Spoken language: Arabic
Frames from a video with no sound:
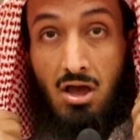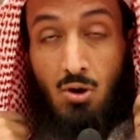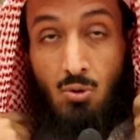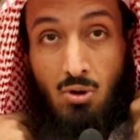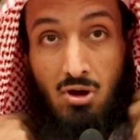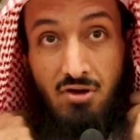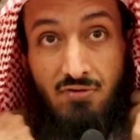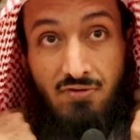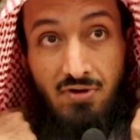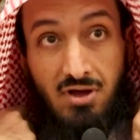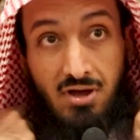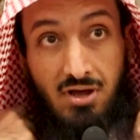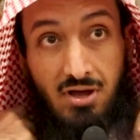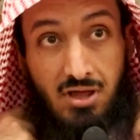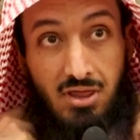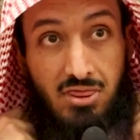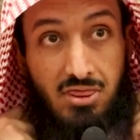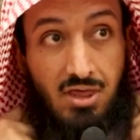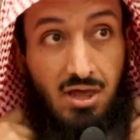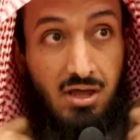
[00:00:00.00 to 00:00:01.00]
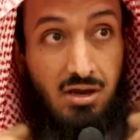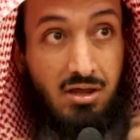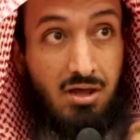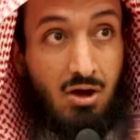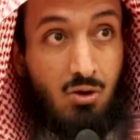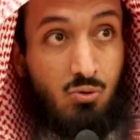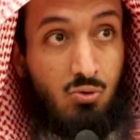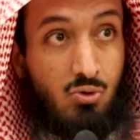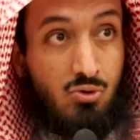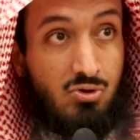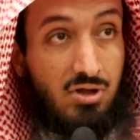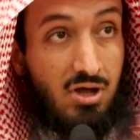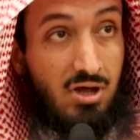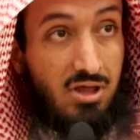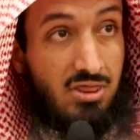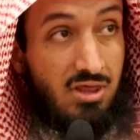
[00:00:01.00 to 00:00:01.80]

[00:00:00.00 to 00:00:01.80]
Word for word: الوقفة الثانية أو النقطة